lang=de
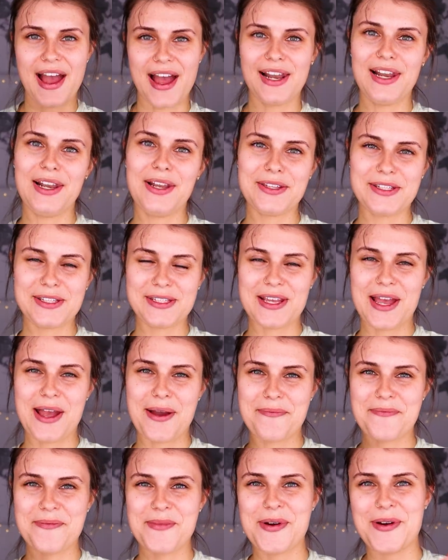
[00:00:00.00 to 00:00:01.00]
Hallo
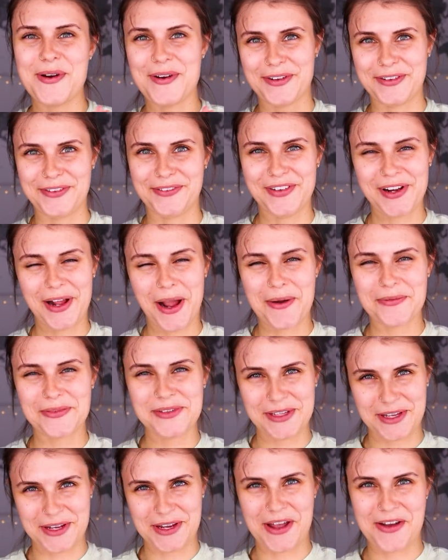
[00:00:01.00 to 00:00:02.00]
zusammen und willkommen
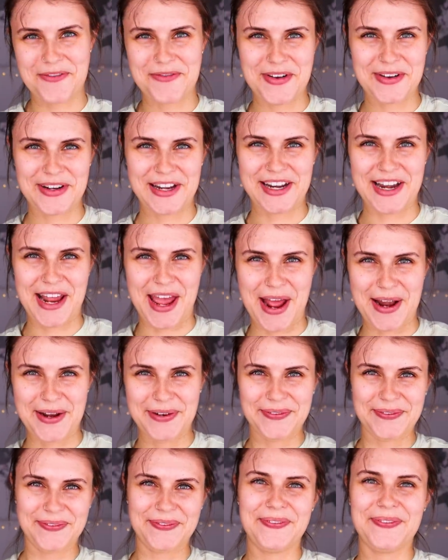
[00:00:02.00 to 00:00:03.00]
zurück auf meinem
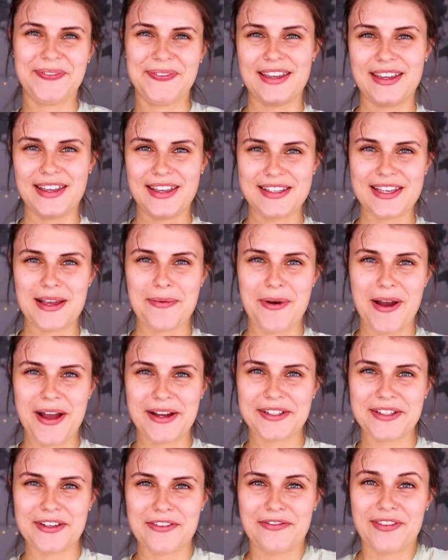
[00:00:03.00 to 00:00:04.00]
Kanal. Ich habe
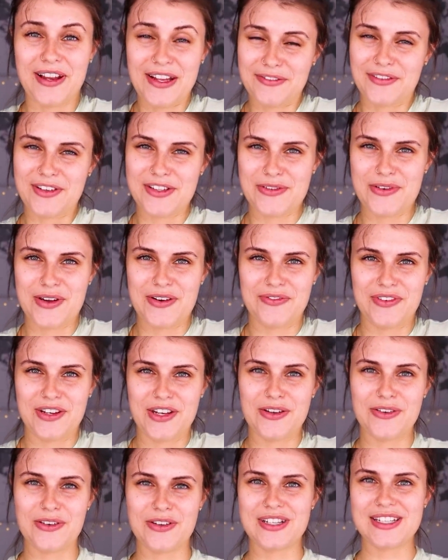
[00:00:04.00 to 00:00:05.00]
heute
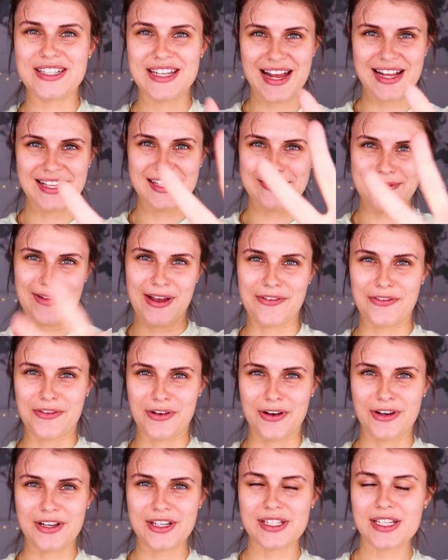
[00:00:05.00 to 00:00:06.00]
Flechtfrisuren-Video Teil 2
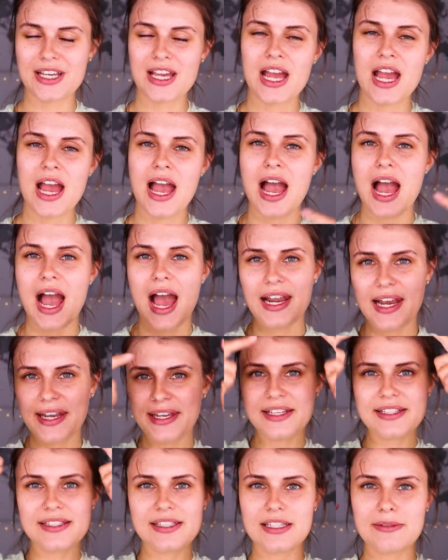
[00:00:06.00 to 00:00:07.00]
für euch.
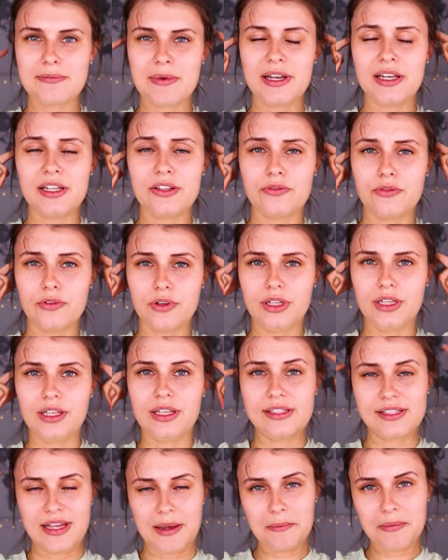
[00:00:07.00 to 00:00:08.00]
Allerdings diesmal nicht für die
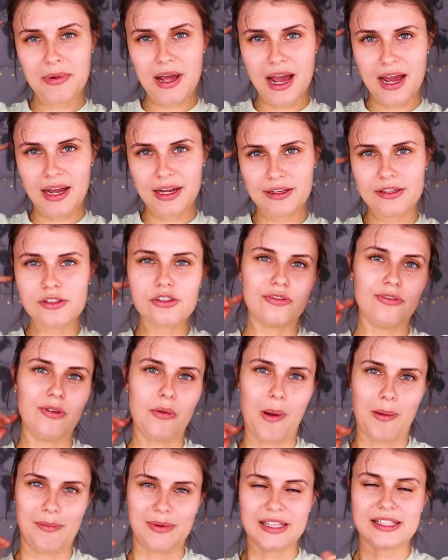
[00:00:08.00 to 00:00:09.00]
gesamten Haare, so wie
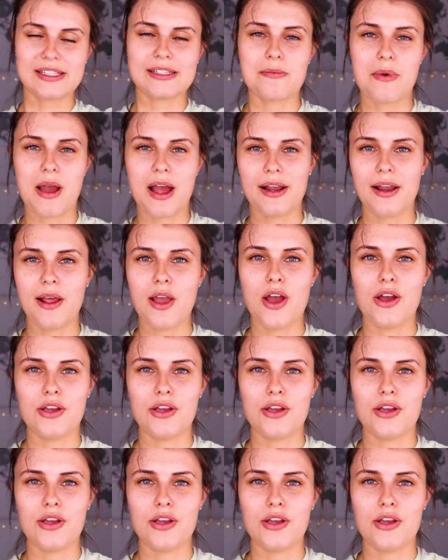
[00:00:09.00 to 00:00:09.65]
beim letzten Mal,